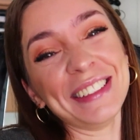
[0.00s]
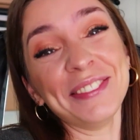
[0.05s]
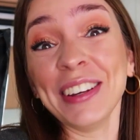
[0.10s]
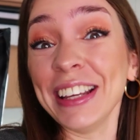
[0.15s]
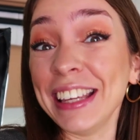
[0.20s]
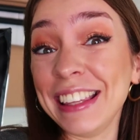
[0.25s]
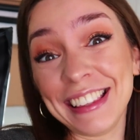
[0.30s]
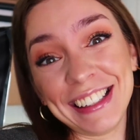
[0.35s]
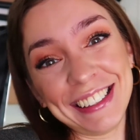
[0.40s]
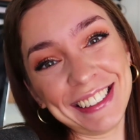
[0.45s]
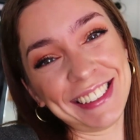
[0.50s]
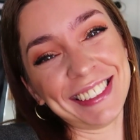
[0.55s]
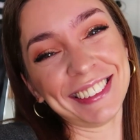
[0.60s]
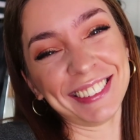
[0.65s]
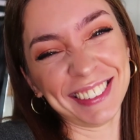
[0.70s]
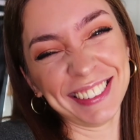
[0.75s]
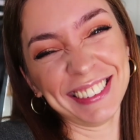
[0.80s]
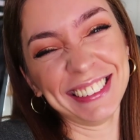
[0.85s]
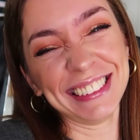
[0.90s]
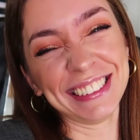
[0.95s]
Também edito.
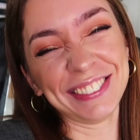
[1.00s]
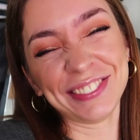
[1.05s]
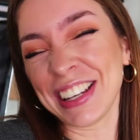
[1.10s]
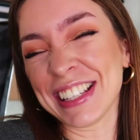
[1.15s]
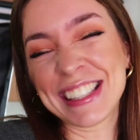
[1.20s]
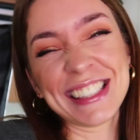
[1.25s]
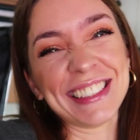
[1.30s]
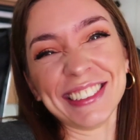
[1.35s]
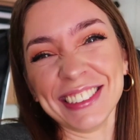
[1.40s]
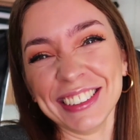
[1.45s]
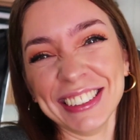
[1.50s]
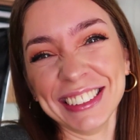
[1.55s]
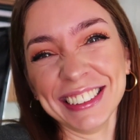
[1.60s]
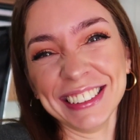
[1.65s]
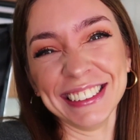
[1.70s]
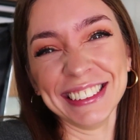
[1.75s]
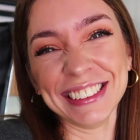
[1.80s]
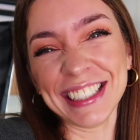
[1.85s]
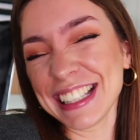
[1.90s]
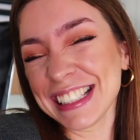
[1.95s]
Faço
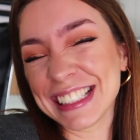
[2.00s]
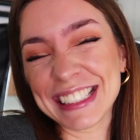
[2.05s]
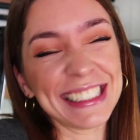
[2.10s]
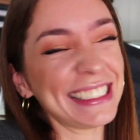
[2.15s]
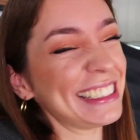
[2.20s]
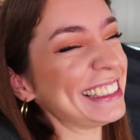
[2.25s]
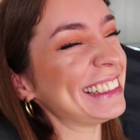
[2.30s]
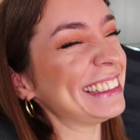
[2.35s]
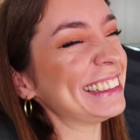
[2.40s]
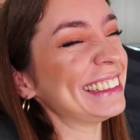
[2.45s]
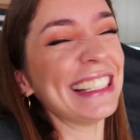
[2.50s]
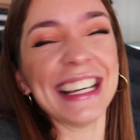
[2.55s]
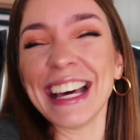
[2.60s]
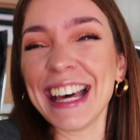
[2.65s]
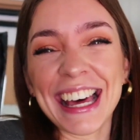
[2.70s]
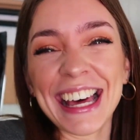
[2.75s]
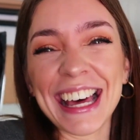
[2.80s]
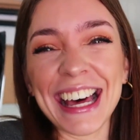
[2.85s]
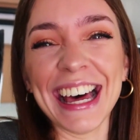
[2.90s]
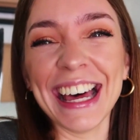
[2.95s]
tudo. Faço tudo.
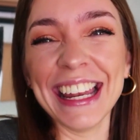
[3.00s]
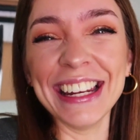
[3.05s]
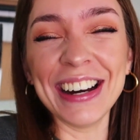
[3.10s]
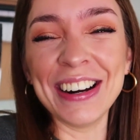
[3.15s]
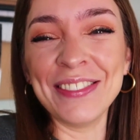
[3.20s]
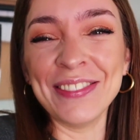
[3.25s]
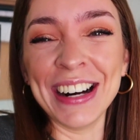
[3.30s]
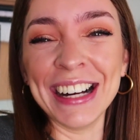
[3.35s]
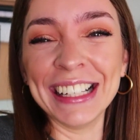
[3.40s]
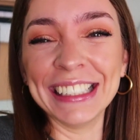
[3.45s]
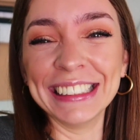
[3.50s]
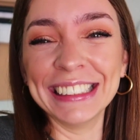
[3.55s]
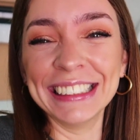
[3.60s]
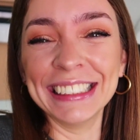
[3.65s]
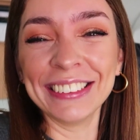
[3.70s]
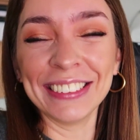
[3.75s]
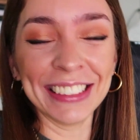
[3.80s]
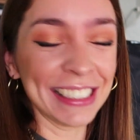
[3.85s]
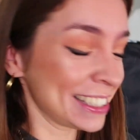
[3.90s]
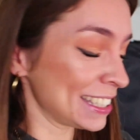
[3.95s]
Ah, não há mal.
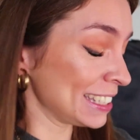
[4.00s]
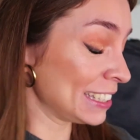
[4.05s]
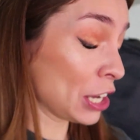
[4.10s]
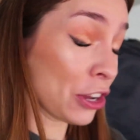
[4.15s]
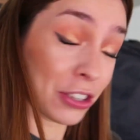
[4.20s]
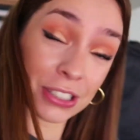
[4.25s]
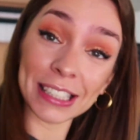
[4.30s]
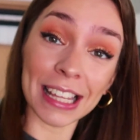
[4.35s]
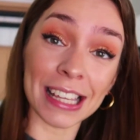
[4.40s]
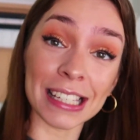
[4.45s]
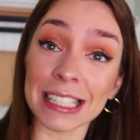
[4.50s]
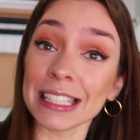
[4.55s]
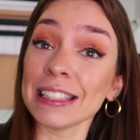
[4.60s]
Quando a gente gosta, a